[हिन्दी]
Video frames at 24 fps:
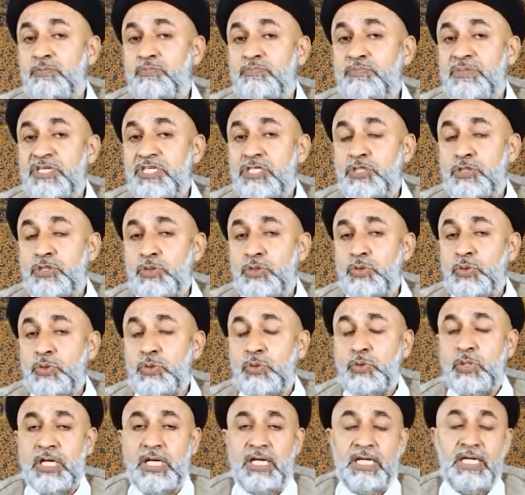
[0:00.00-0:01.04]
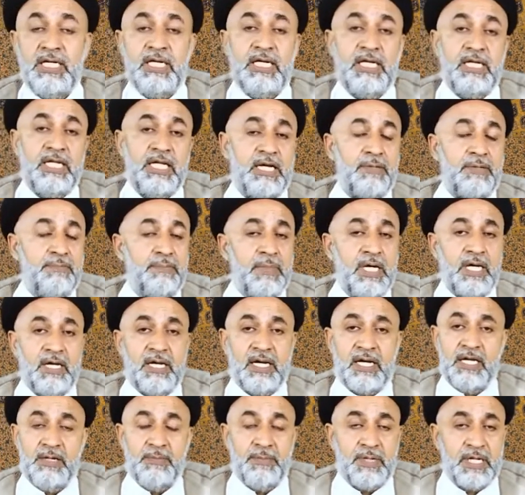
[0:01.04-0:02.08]
तुम बिसू
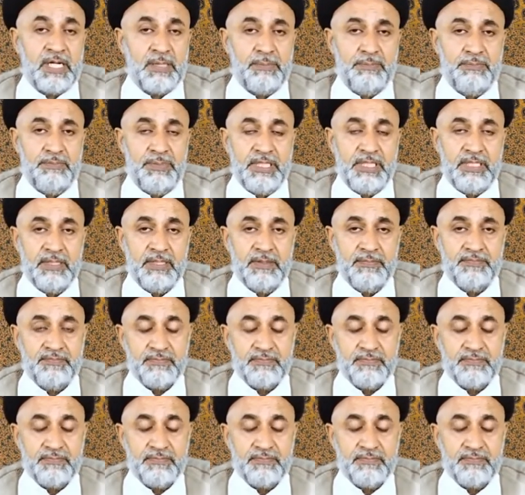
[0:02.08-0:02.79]
रहम रबी